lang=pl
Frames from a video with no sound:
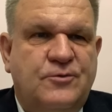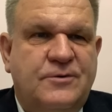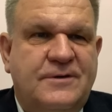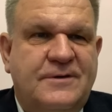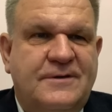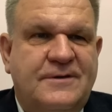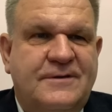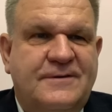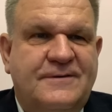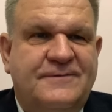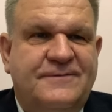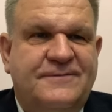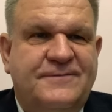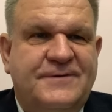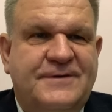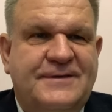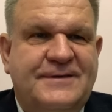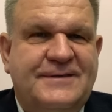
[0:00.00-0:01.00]
y,
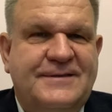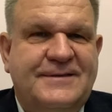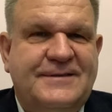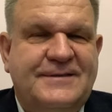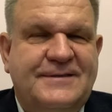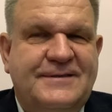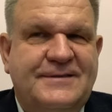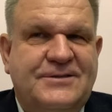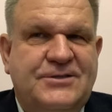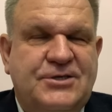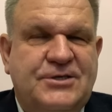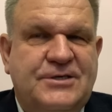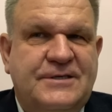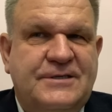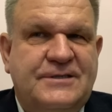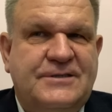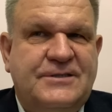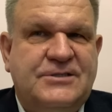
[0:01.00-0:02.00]
w
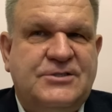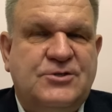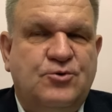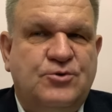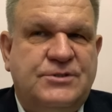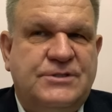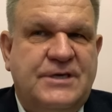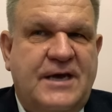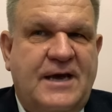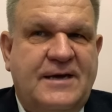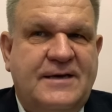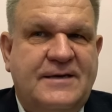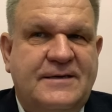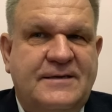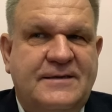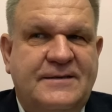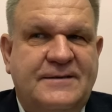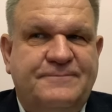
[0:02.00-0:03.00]
tych dyskusjach